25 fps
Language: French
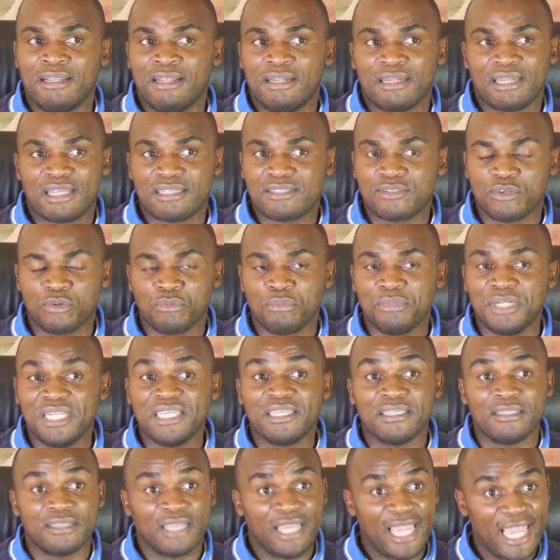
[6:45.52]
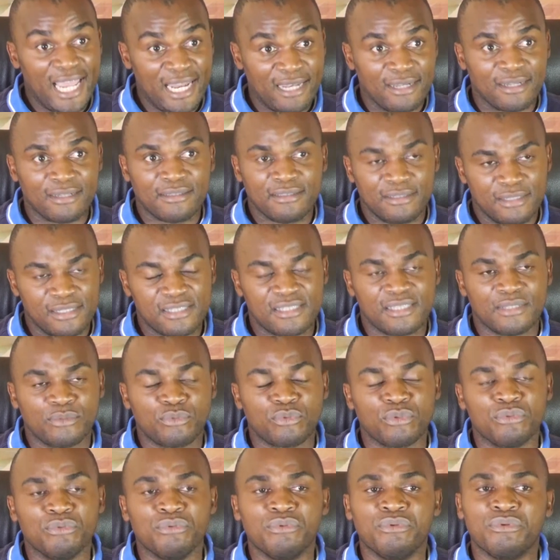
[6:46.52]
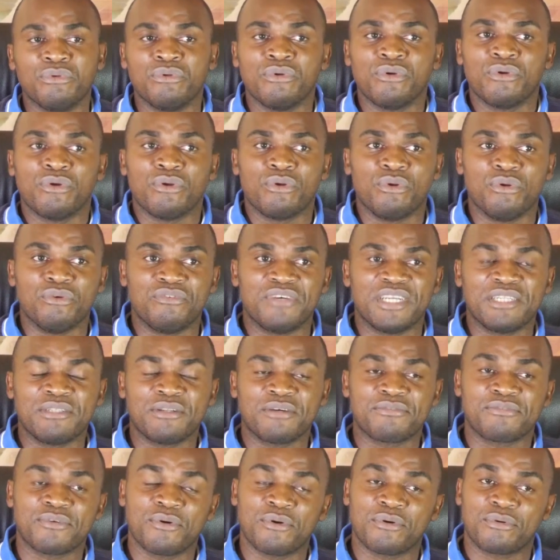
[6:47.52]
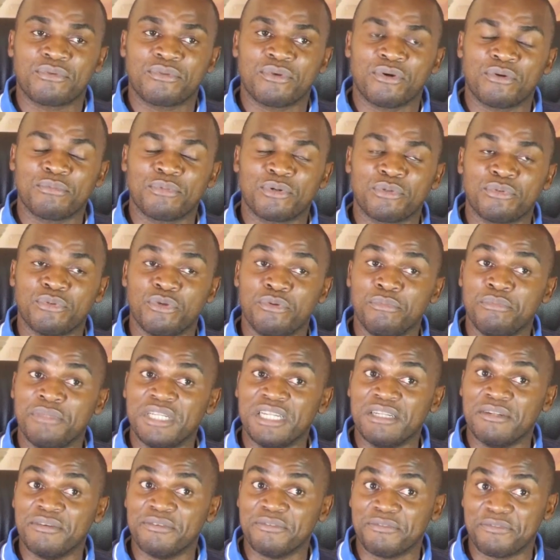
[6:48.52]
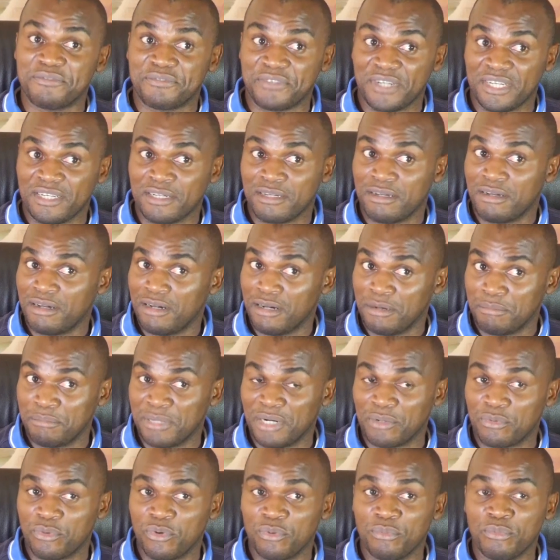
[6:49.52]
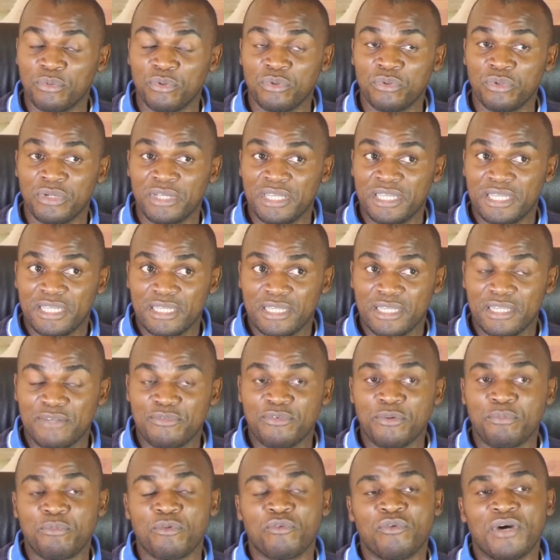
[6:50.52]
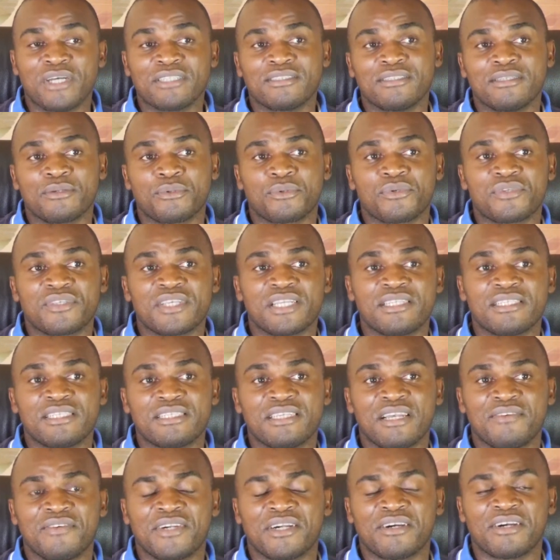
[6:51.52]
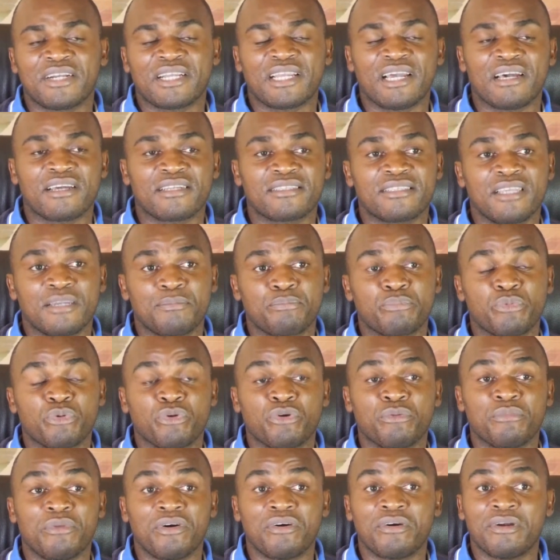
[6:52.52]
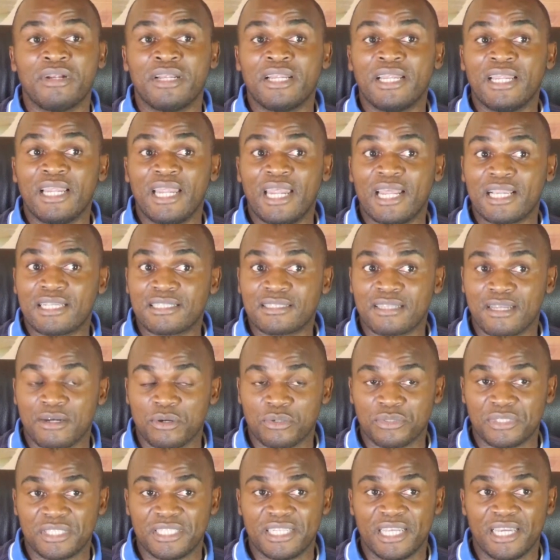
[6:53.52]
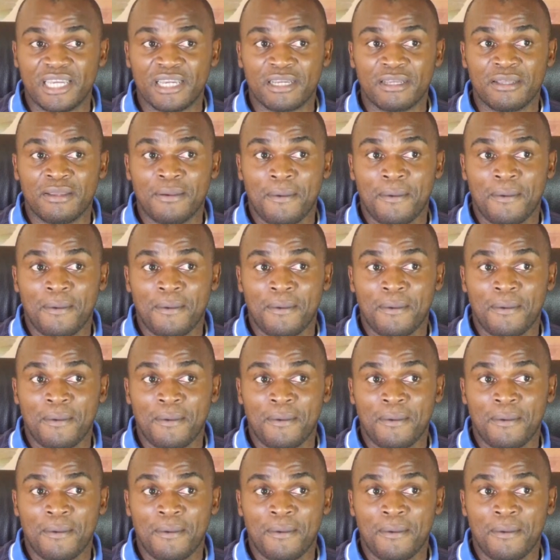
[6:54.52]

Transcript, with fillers: l'Assemblée, elle, qui s'est tenue le 29 octobre 2020 en Bancomo, il faut pouvoir dire que celle-ci avait un caractère purement extraordinaire.